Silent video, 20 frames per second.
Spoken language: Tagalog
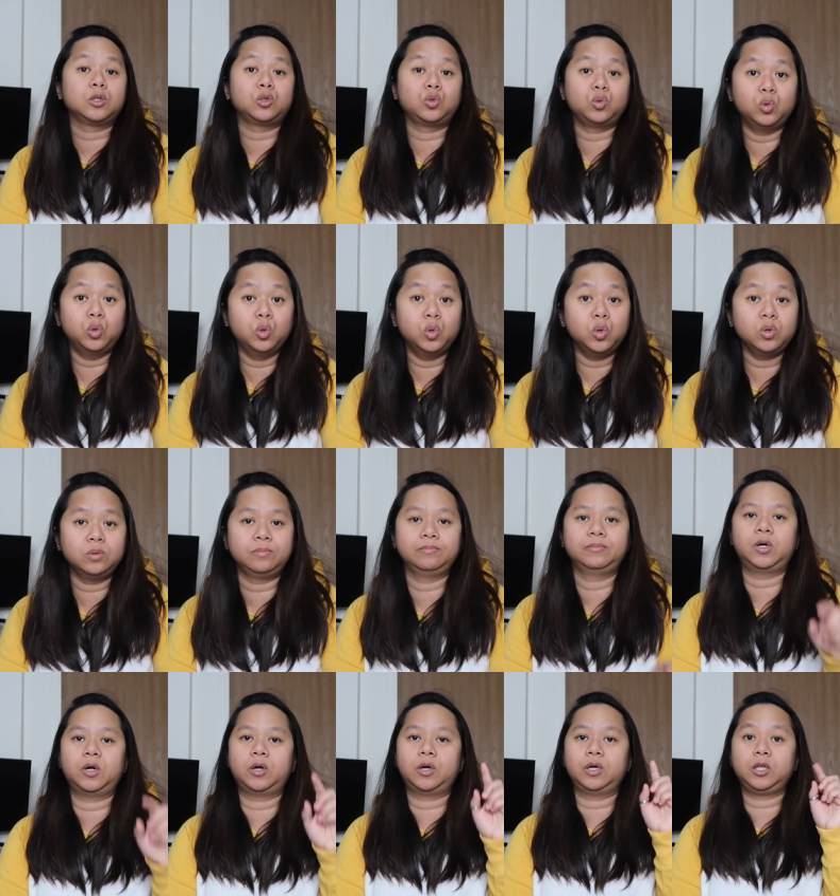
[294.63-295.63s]
2,
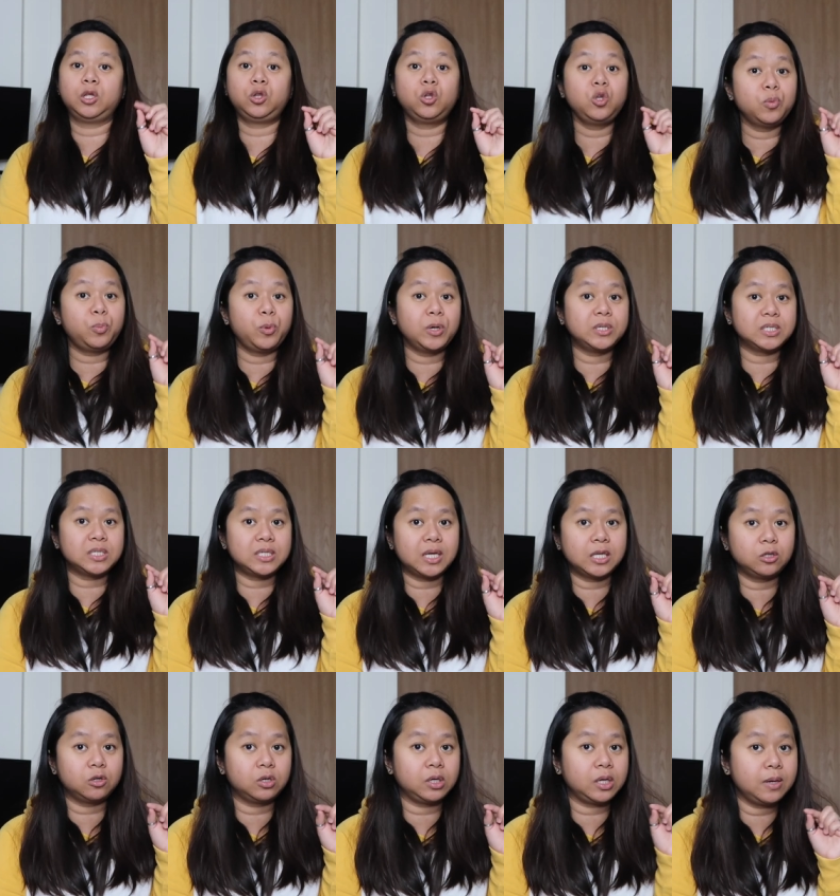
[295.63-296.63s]
oh, dito niyo po
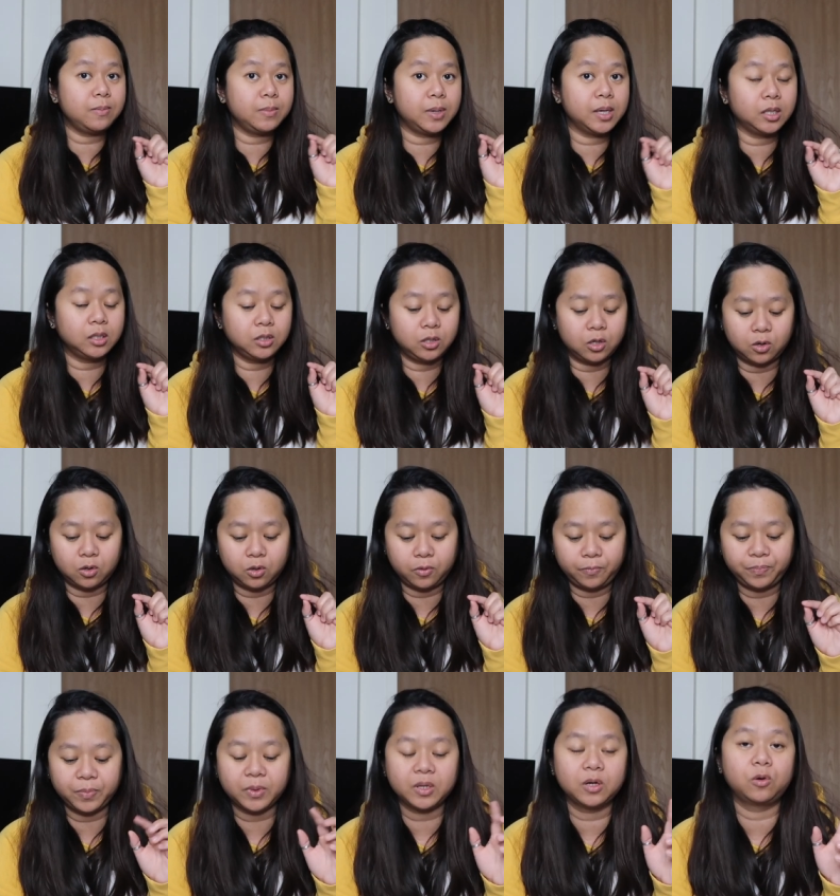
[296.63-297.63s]
isi-send yung email
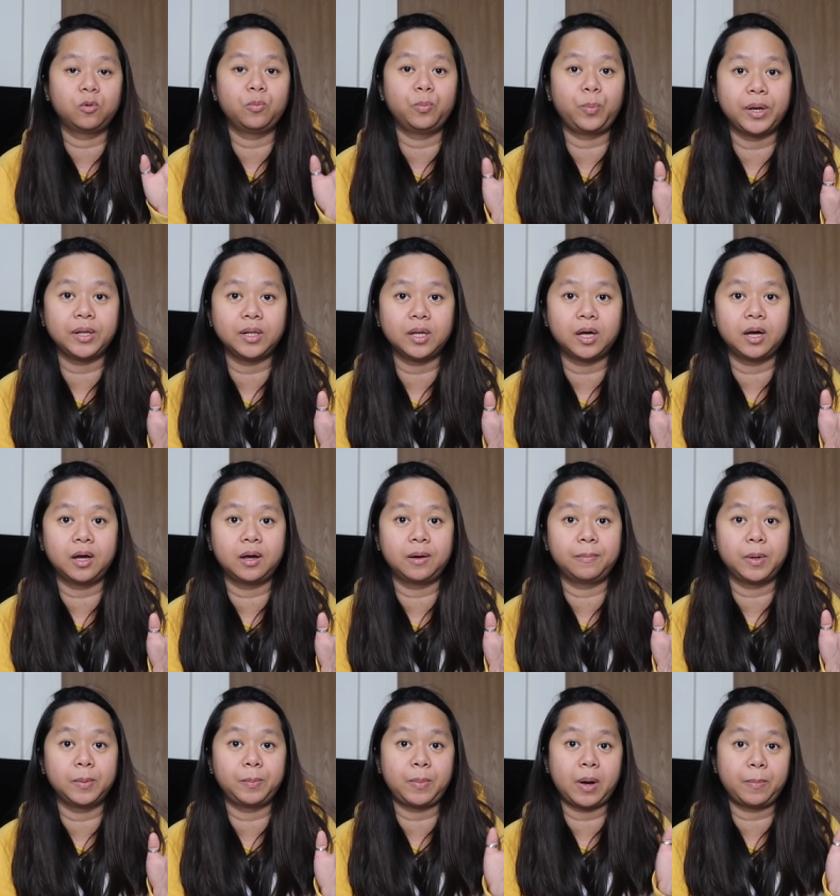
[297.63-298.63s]
niyo na
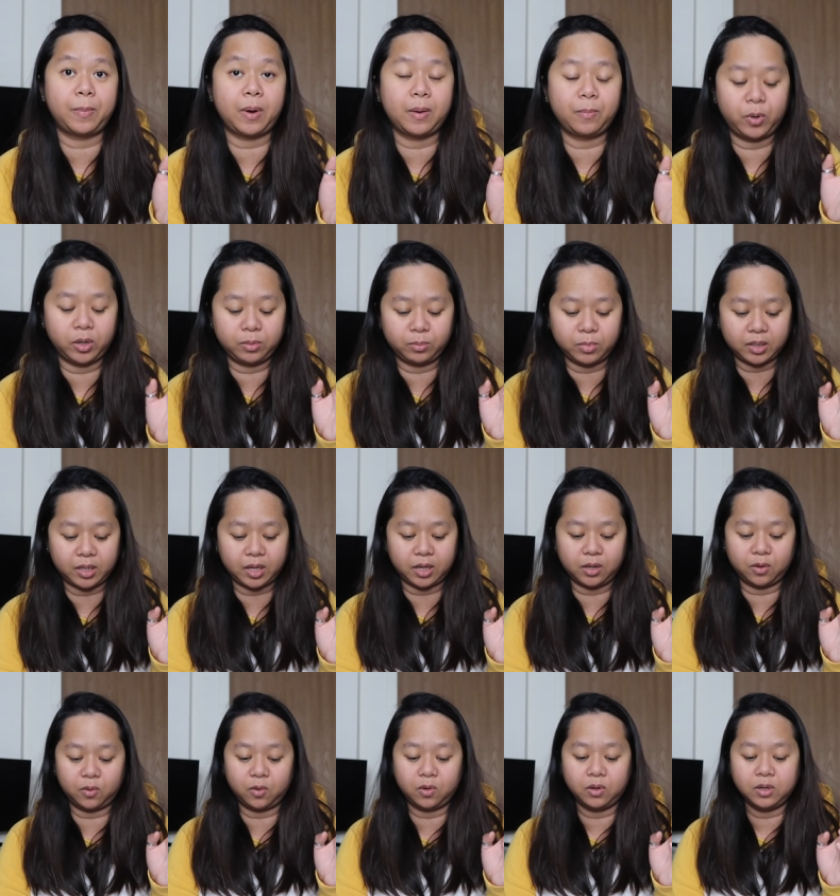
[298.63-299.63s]
magpapa-appointment
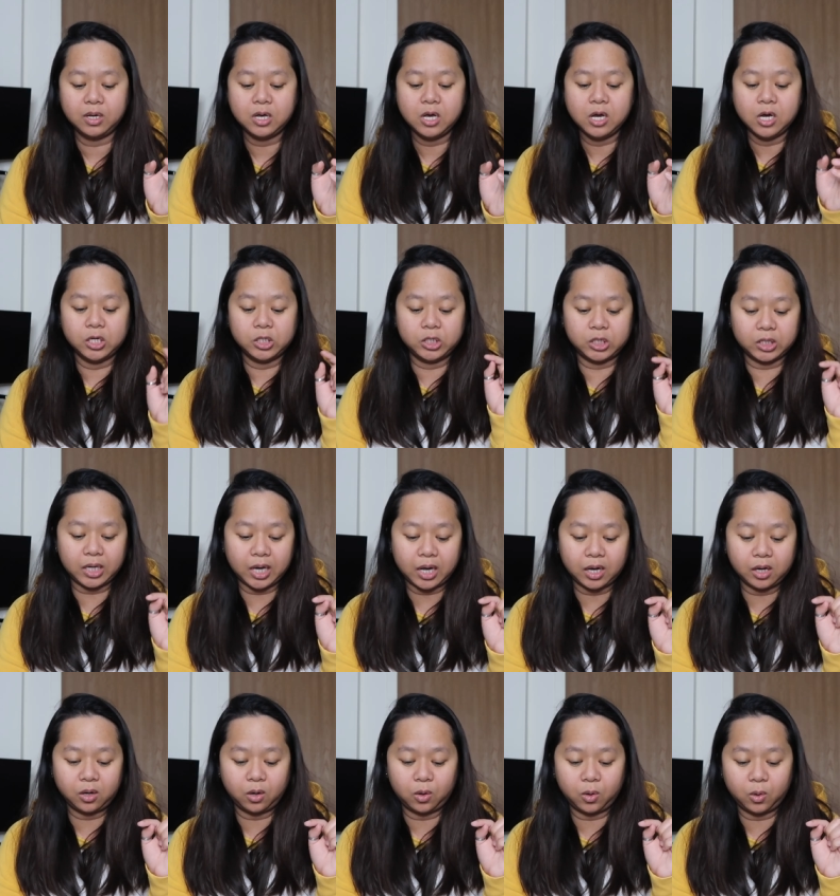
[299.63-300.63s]
kayo,
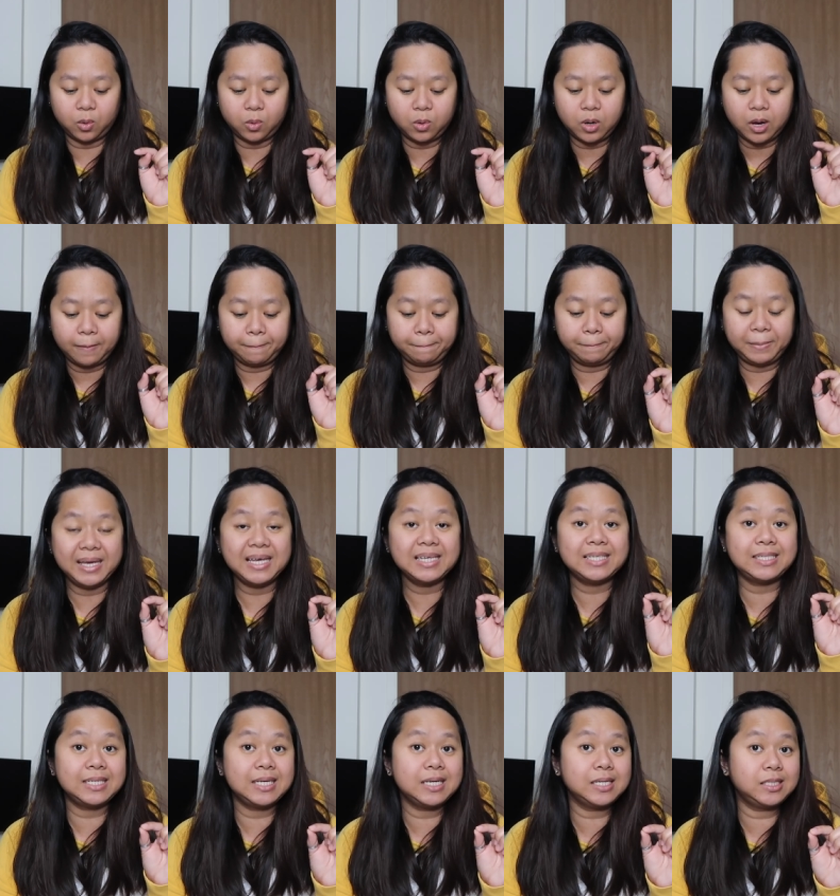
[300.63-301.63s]
Chicago
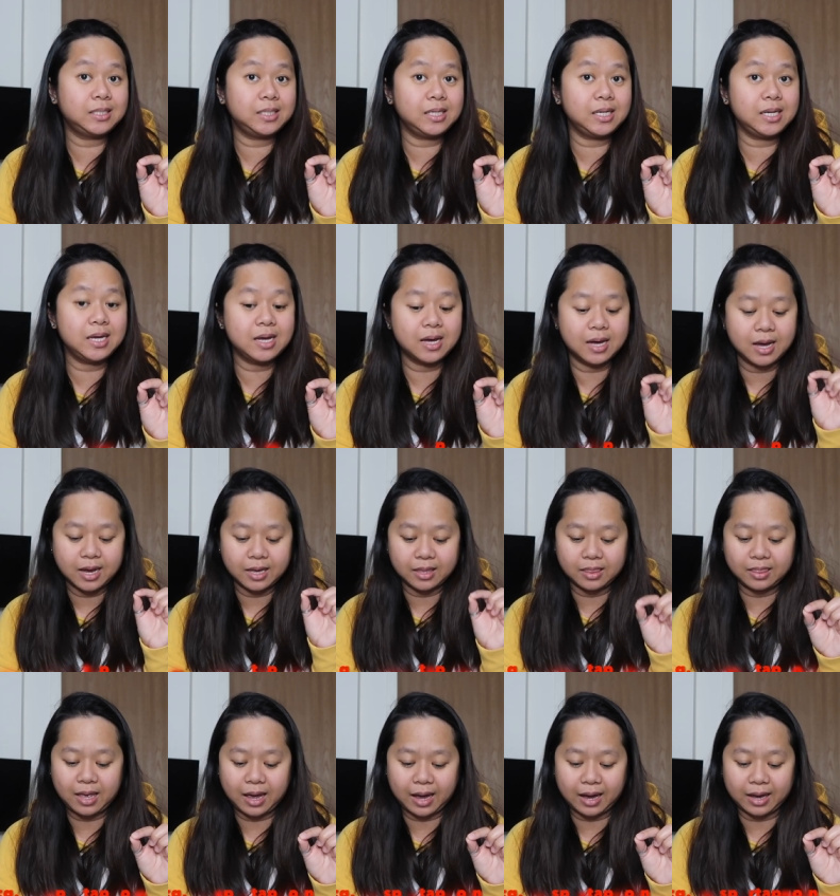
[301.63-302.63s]
PCG
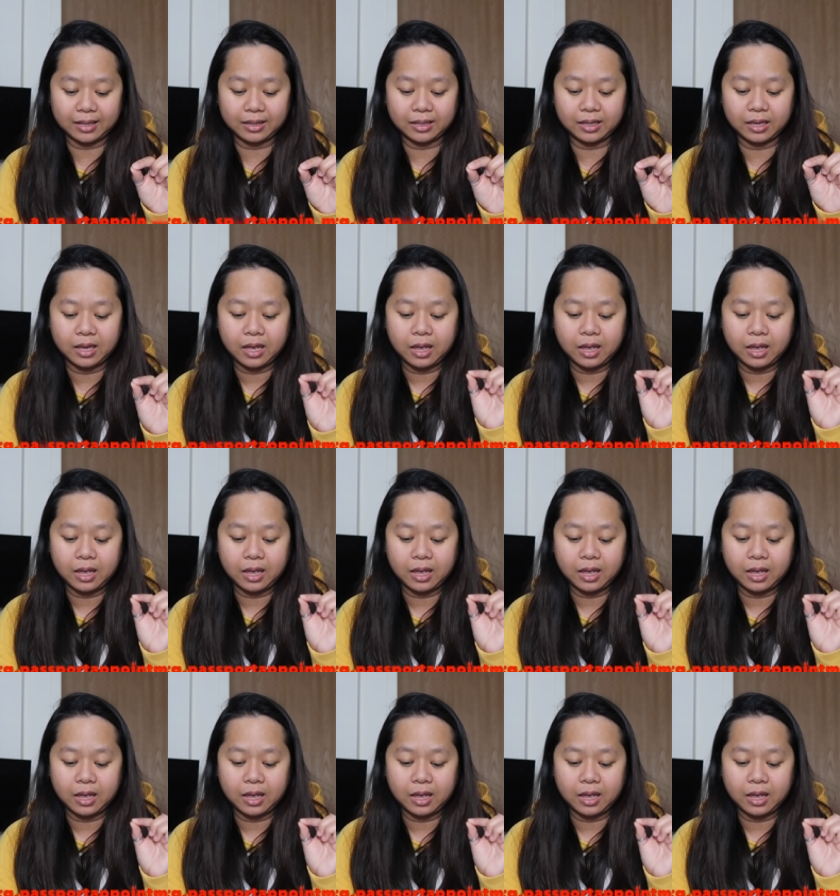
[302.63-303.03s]
dot